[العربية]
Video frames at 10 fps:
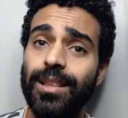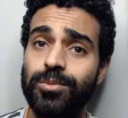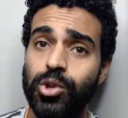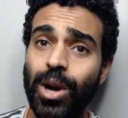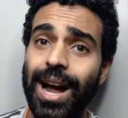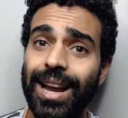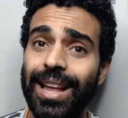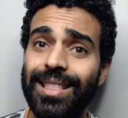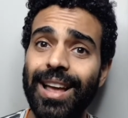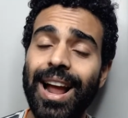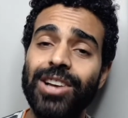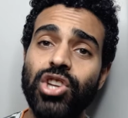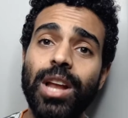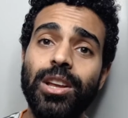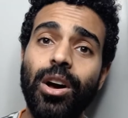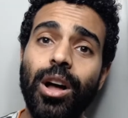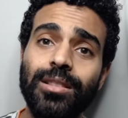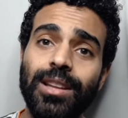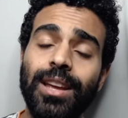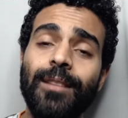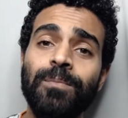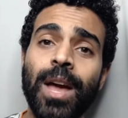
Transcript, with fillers: بسرعه جدا عشان يغطي